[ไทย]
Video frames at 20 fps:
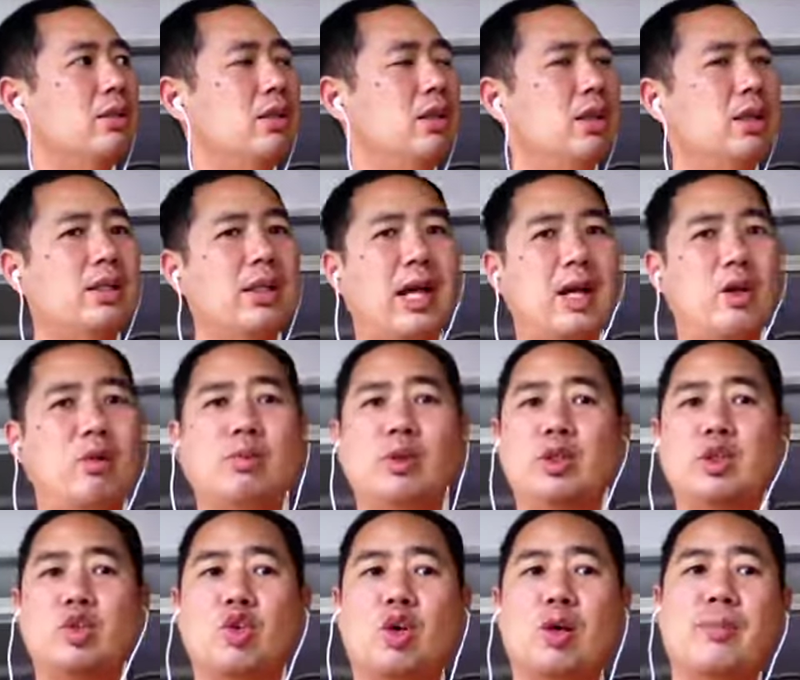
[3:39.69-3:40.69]
แล้วก็ถ่ายรูป
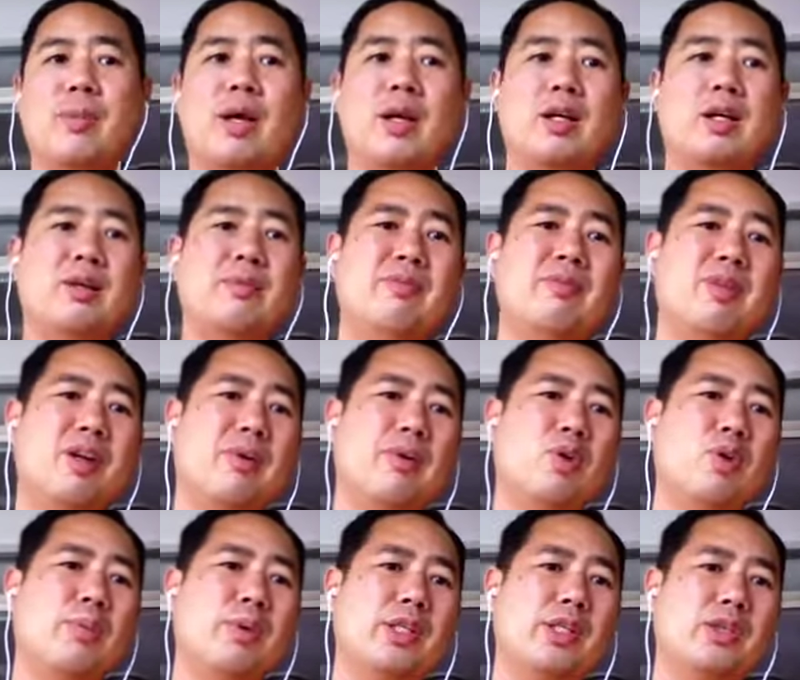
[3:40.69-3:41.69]
สวยๆมา ก็ก็
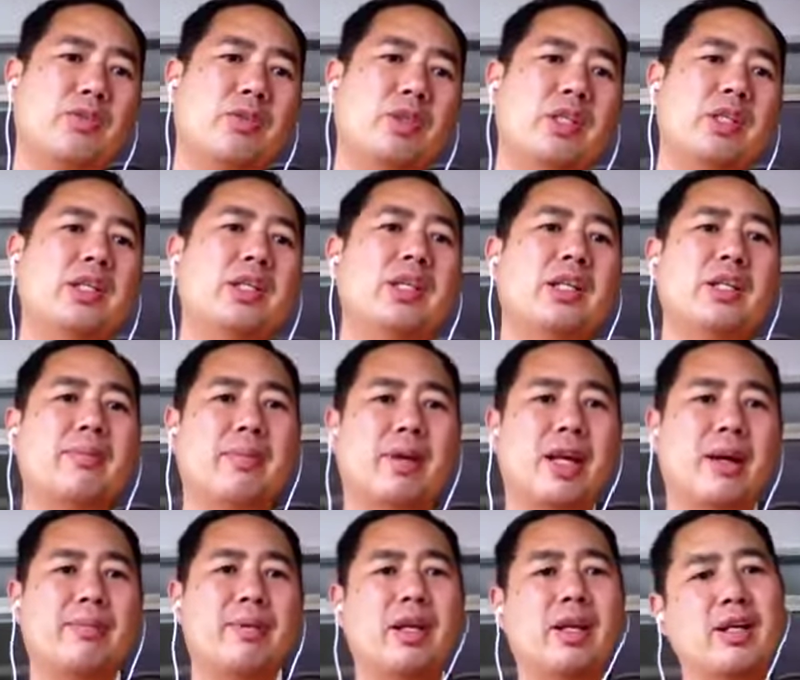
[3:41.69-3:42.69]
ดูเป็นชีวิตที่ดีเหมือ
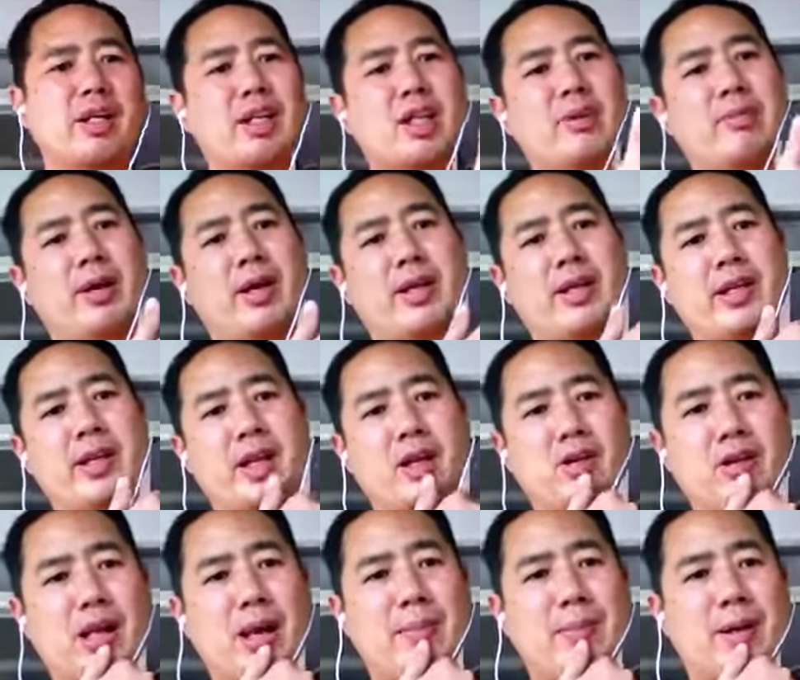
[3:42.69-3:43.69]
นกับอย่างที่สมัยนี้
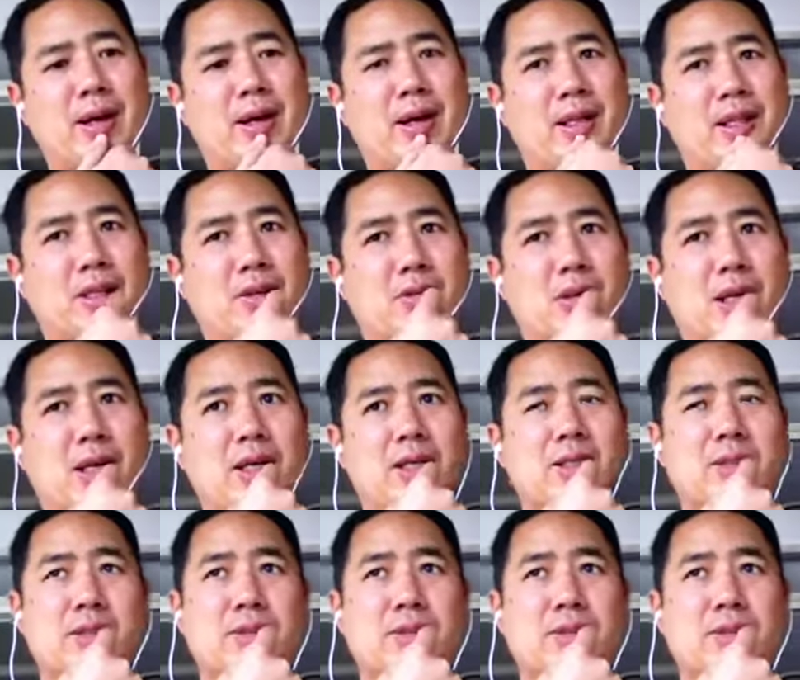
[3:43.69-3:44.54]
เขาทำกันนะแต่ว่า